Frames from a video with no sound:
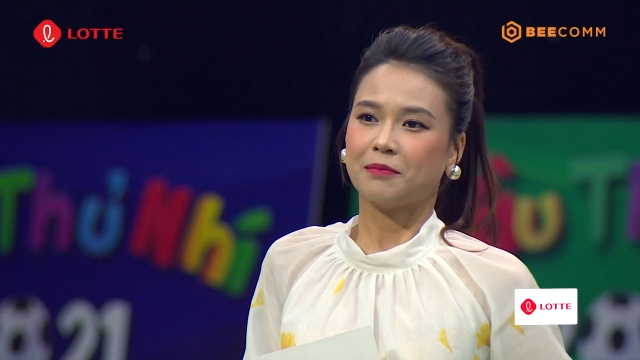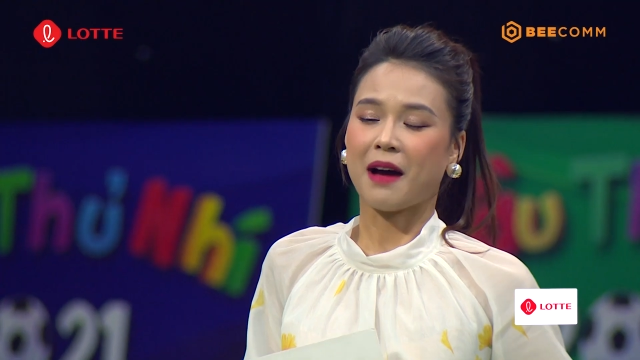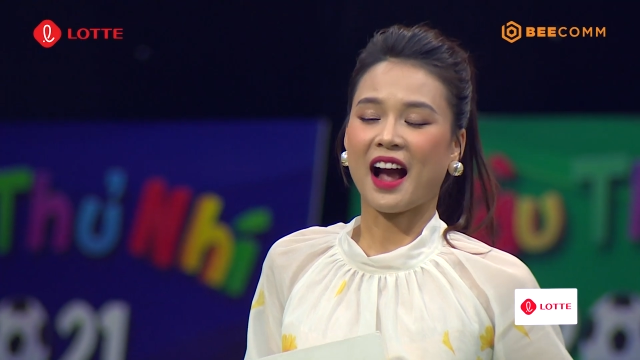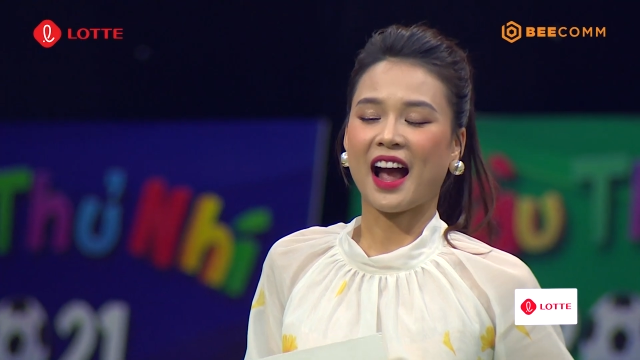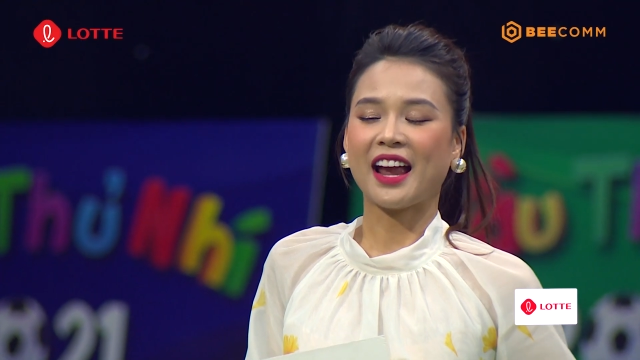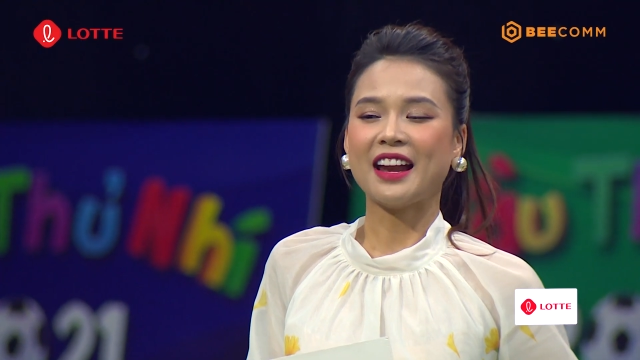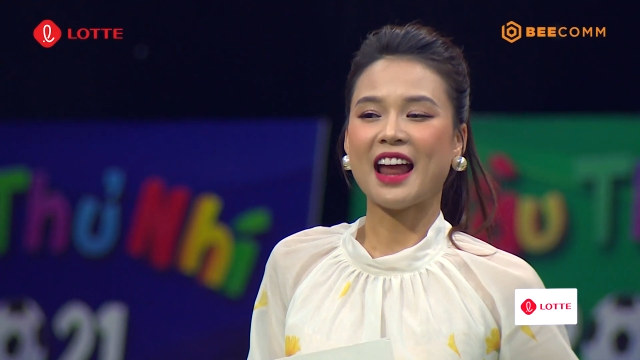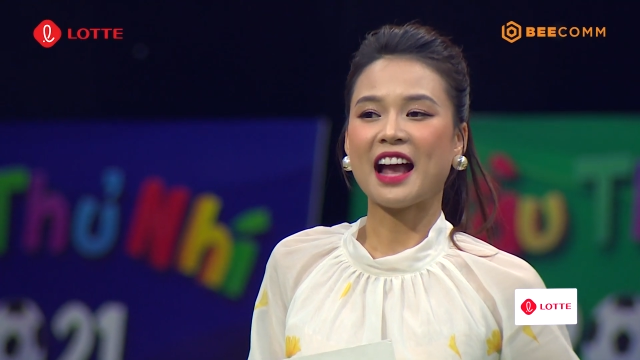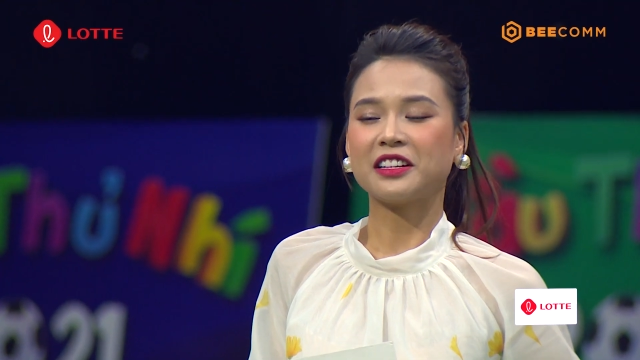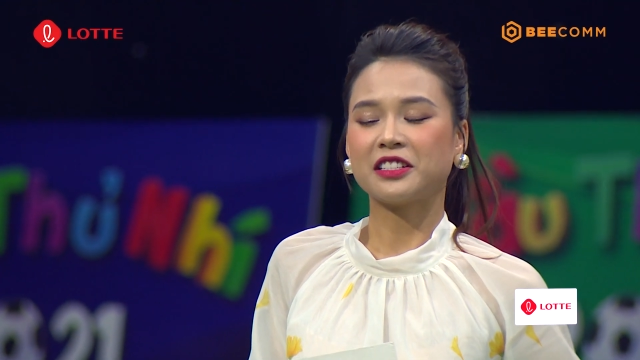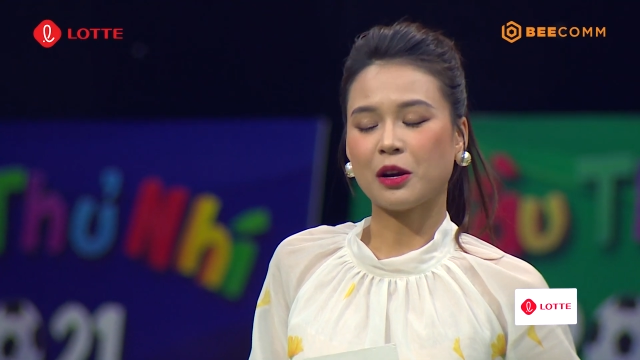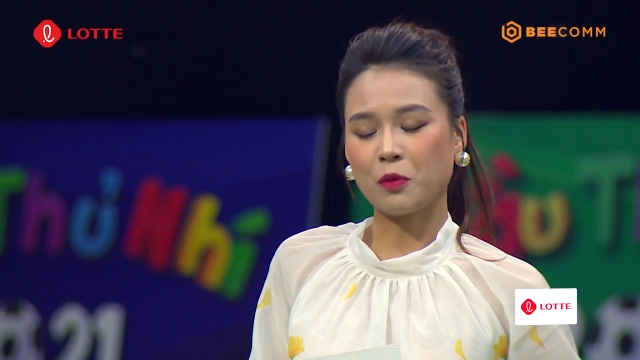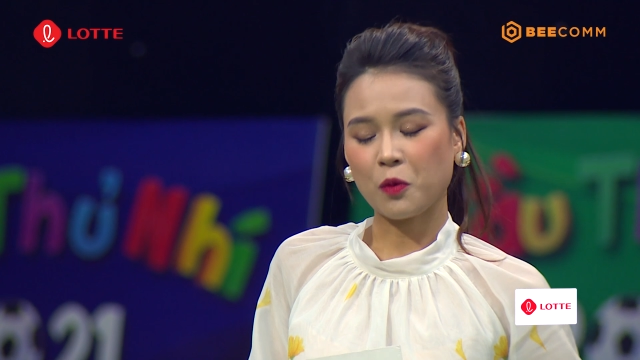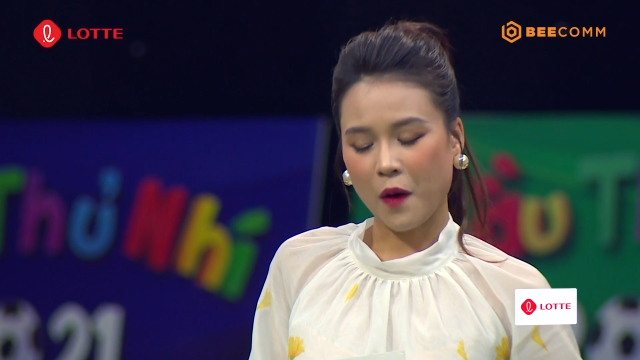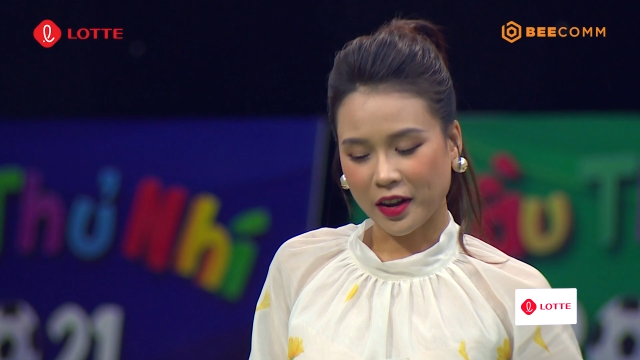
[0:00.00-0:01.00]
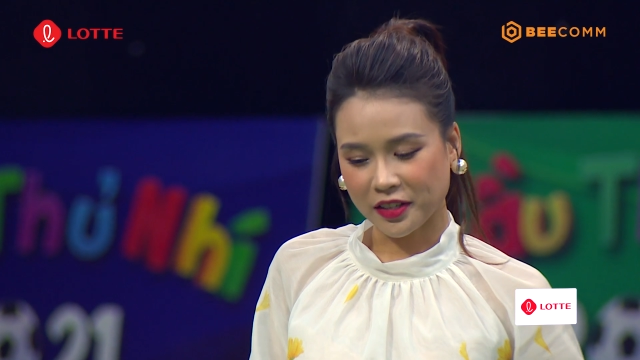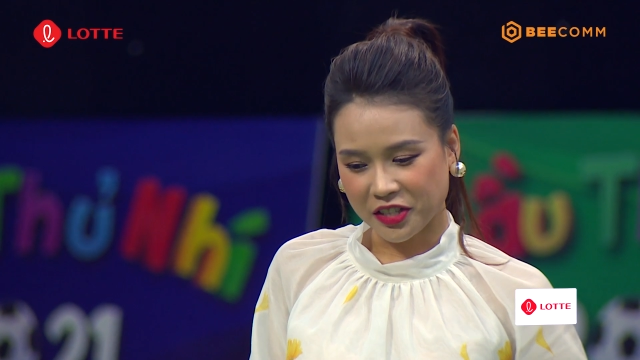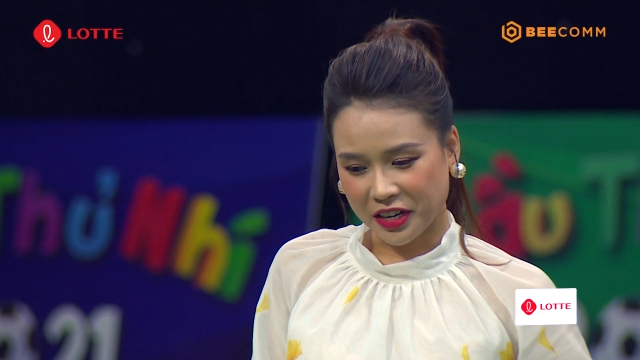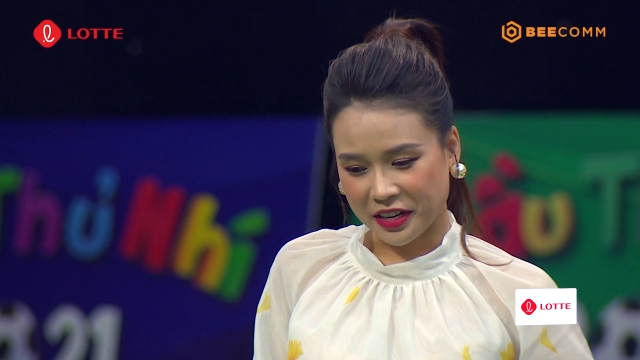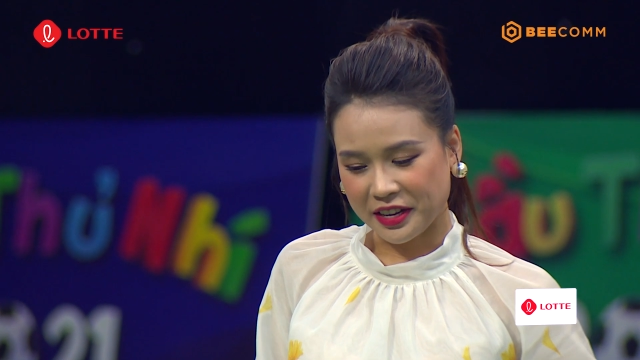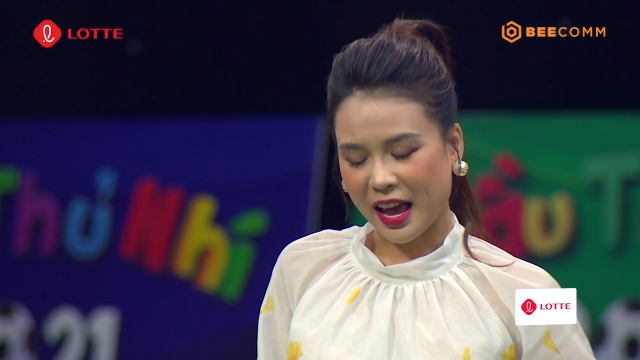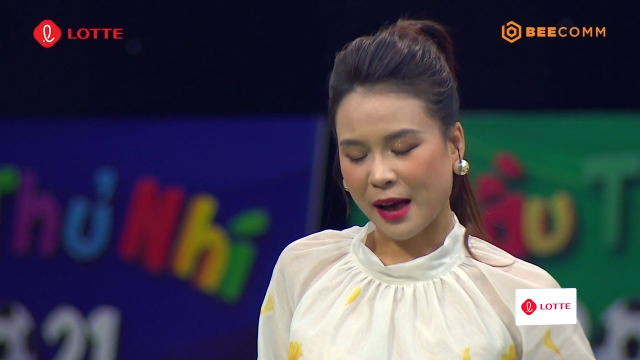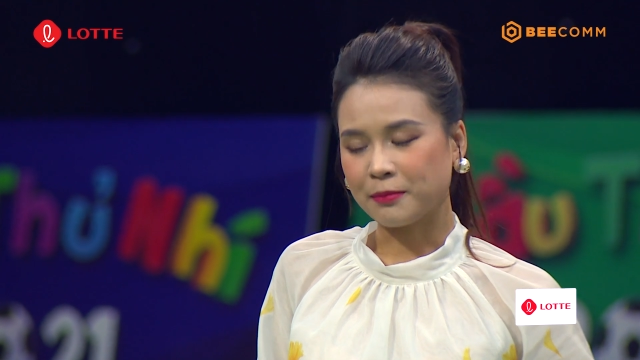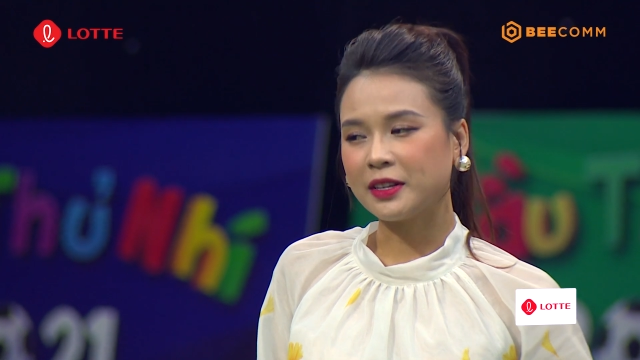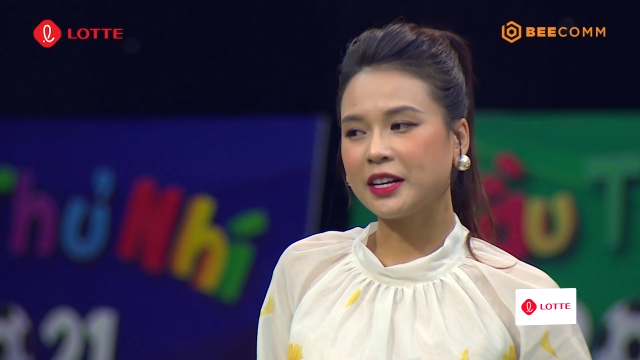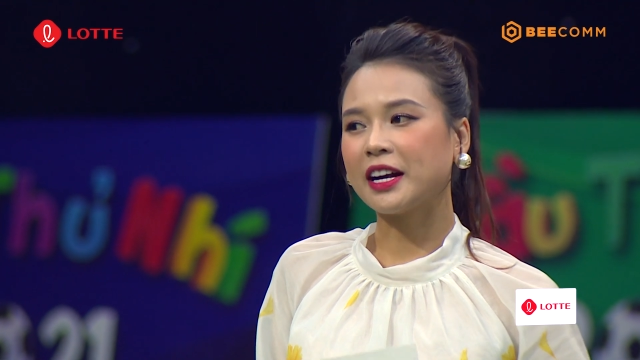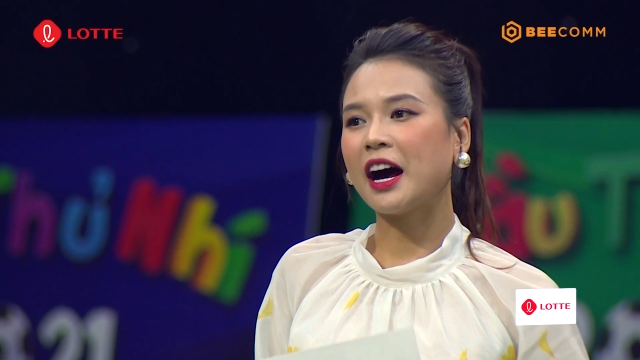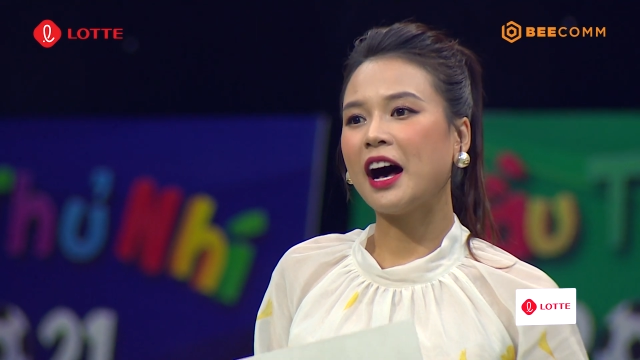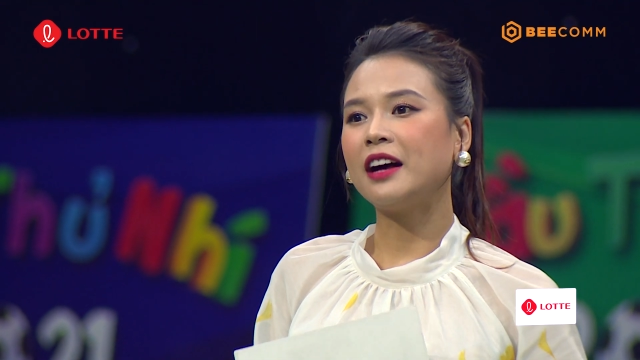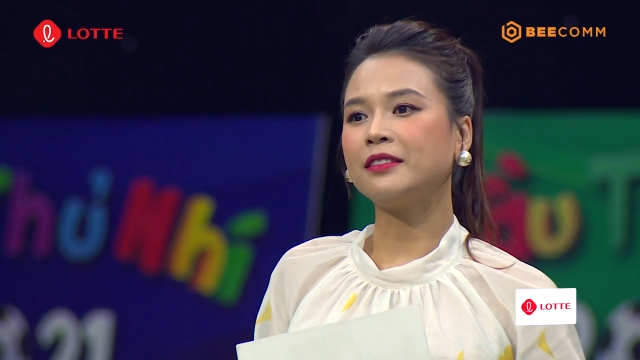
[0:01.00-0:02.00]
Bạn ấy đang trong quá trình giảm
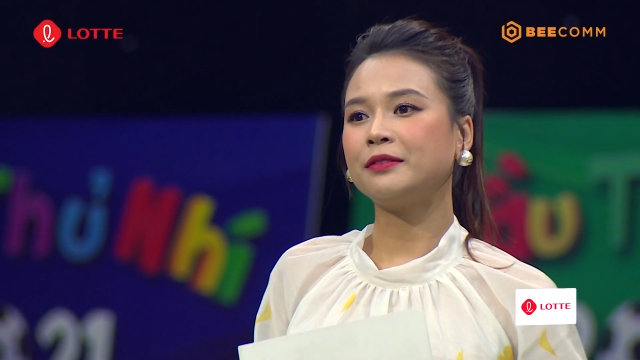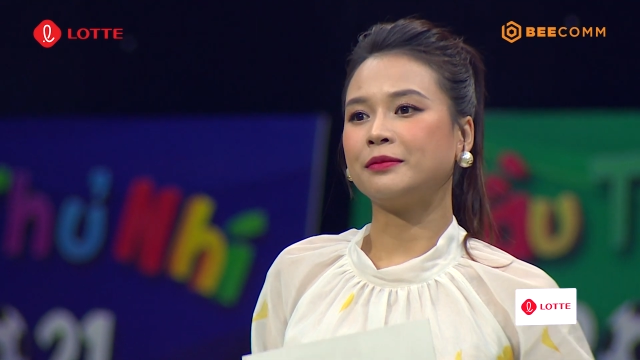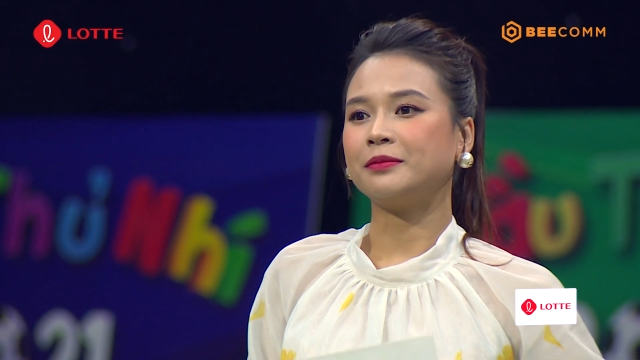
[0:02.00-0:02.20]
cân.